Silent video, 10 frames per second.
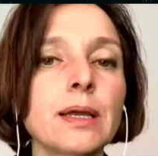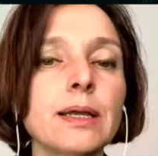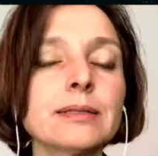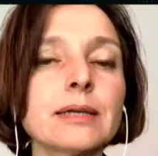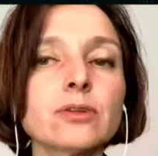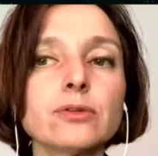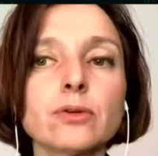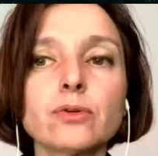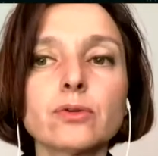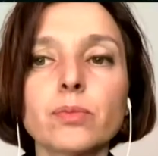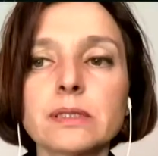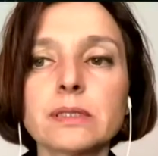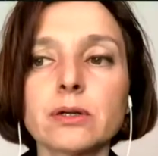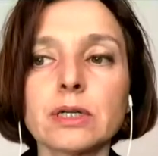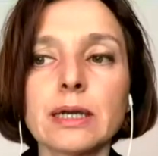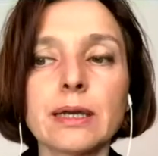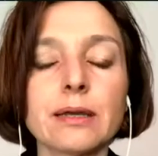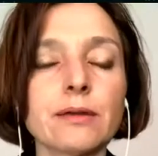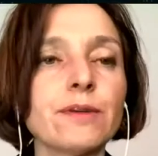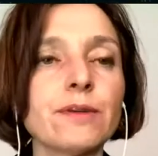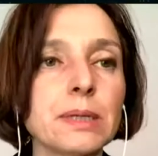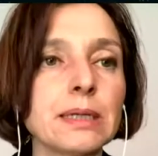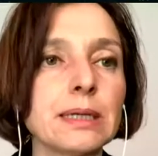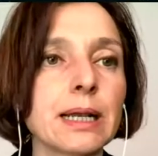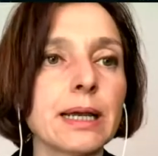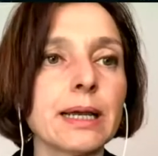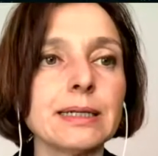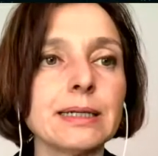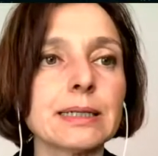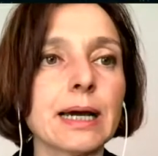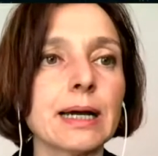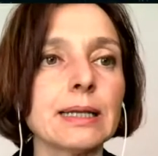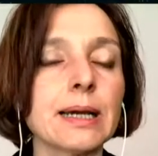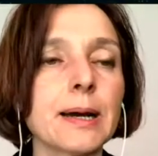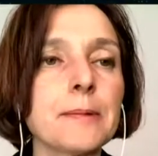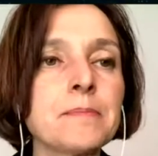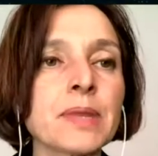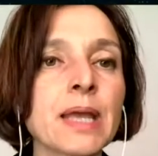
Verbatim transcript: Il tasso di occupazione femminile in Italia